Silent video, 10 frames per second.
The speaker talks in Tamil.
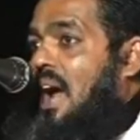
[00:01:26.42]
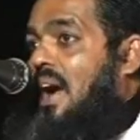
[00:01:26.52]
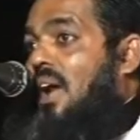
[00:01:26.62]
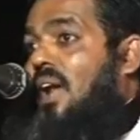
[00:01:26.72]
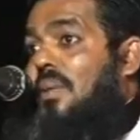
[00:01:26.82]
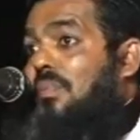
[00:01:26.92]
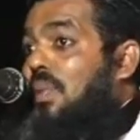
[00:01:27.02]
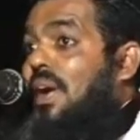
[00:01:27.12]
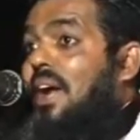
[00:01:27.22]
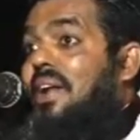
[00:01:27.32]
நாங்கள்லாம்
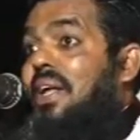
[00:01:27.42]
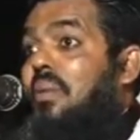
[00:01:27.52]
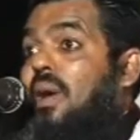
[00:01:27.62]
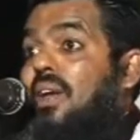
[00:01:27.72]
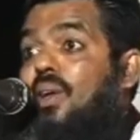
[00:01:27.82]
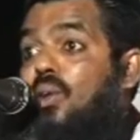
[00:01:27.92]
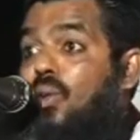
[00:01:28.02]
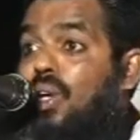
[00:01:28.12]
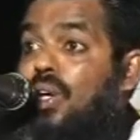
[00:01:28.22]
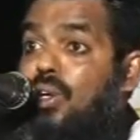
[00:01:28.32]
ரொம்ப கண்ணியமாக
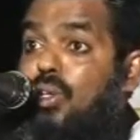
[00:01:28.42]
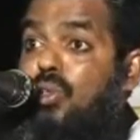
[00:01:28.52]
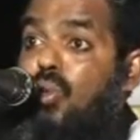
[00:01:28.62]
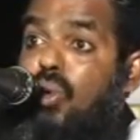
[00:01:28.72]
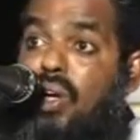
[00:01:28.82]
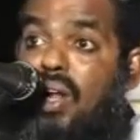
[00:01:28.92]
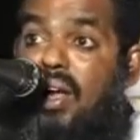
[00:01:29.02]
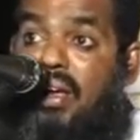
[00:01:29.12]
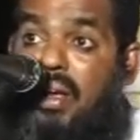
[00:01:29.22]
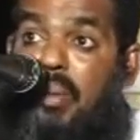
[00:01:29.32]
இருக்கோம் என்று சொல்லுகிற
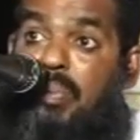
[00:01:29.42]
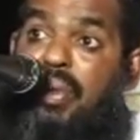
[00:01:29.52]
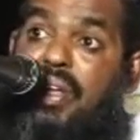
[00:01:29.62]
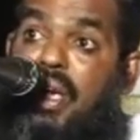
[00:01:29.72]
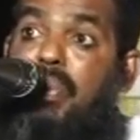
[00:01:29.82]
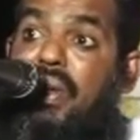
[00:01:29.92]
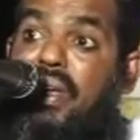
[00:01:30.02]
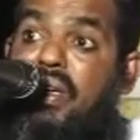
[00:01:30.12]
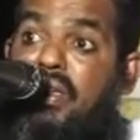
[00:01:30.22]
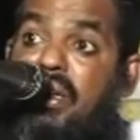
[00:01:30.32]
பெரிய
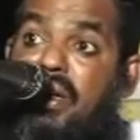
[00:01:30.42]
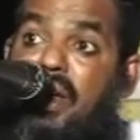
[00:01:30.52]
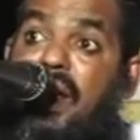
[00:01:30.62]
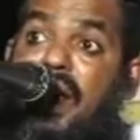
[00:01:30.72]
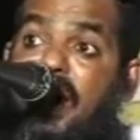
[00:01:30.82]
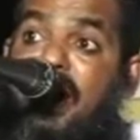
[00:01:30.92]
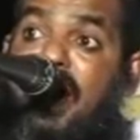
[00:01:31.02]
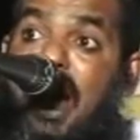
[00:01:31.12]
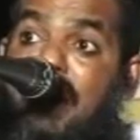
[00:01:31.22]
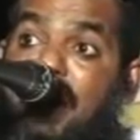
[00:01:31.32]
பெரிய சிட்டியில்
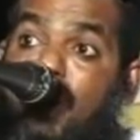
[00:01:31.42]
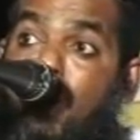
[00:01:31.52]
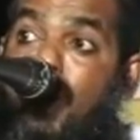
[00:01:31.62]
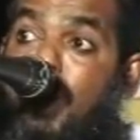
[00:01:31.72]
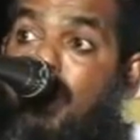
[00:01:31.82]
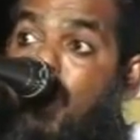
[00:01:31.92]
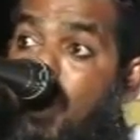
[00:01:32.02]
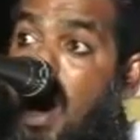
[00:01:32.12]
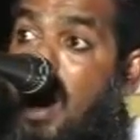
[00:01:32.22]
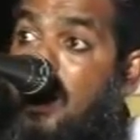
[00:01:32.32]
அவர்களுடைய
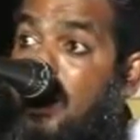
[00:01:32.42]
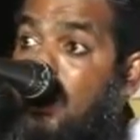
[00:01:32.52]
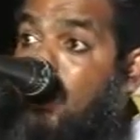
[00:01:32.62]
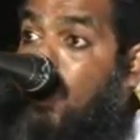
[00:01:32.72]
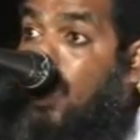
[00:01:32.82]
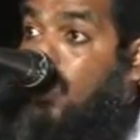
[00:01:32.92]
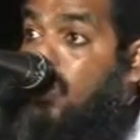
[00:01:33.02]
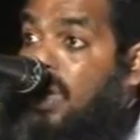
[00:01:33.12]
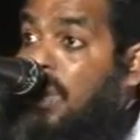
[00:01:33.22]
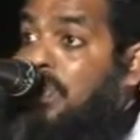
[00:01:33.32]
புருக்காக்களுக்குள்ளே
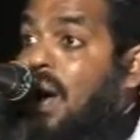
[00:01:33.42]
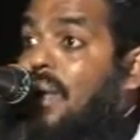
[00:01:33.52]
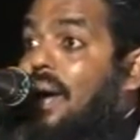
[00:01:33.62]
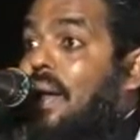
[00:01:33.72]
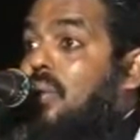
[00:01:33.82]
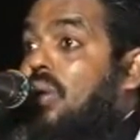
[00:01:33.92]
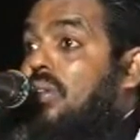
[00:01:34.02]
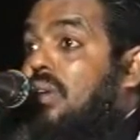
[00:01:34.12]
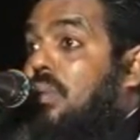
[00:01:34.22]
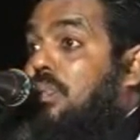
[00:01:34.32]
குட்டை பாவாடை
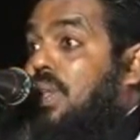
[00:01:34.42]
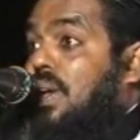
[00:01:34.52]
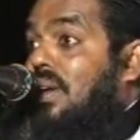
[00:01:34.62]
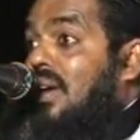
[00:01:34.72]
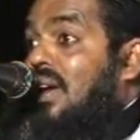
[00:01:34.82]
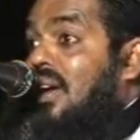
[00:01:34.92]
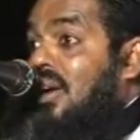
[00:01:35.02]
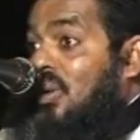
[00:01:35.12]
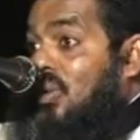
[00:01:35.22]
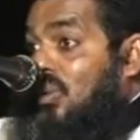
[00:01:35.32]
ஒளிந்திருப்பதை
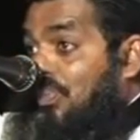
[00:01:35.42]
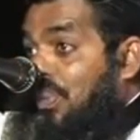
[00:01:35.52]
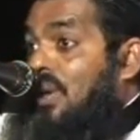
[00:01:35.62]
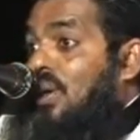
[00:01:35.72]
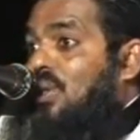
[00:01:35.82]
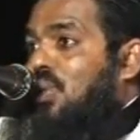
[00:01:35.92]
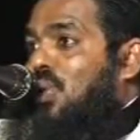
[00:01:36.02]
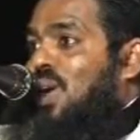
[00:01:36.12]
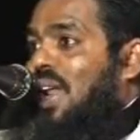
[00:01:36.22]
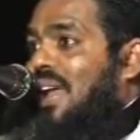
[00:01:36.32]
பெண்கள்
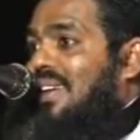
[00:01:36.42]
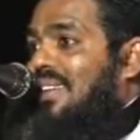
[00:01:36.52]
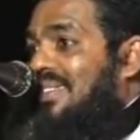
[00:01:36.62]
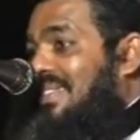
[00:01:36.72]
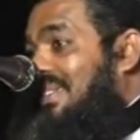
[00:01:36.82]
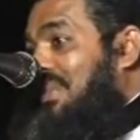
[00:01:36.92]
சொல்லுகிறார்கள்